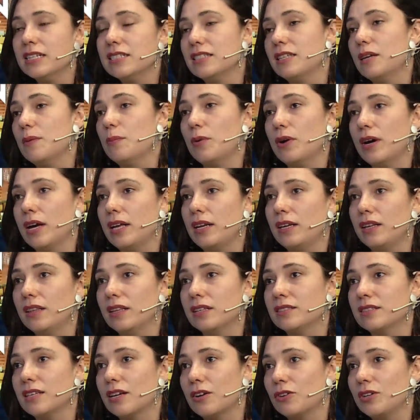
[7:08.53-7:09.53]
se puedan ir
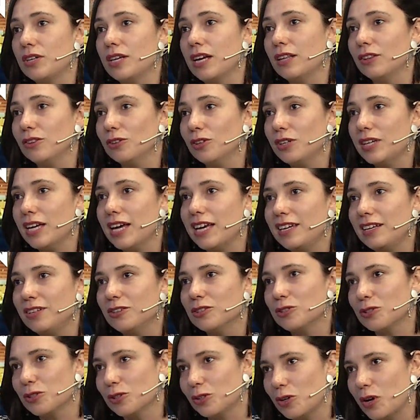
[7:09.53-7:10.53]
desarrollando y ahí
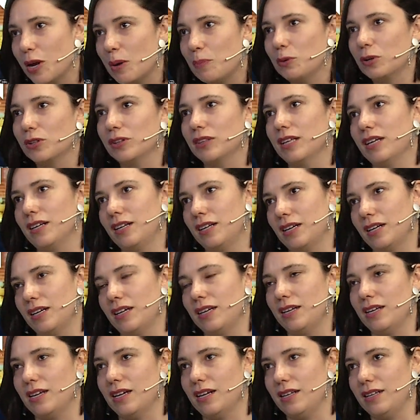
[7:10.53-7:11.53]
nosotros aportar en
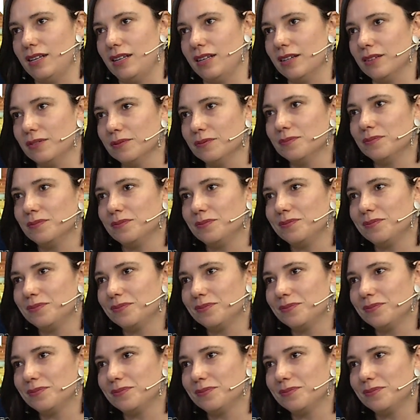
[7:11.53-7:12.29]
aquella línea. Perfecto.